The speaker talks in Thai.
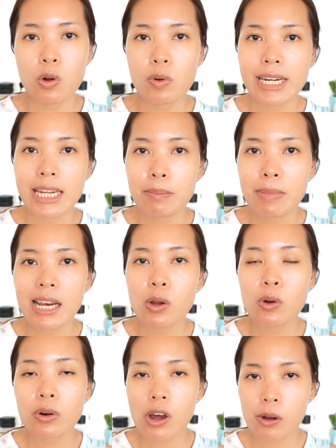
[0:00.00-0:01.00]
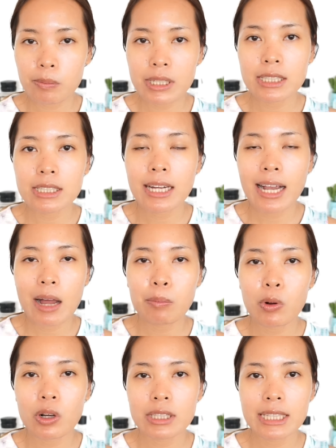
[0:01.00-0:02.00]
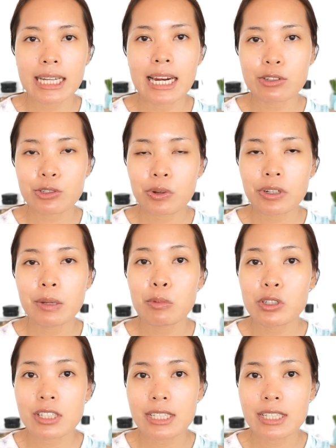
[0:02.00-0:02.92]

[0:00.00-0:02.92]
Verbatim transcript: วันนี้ไม่ลงรองพื้นนะคะ ปกติแล้วช่วงนี้โบ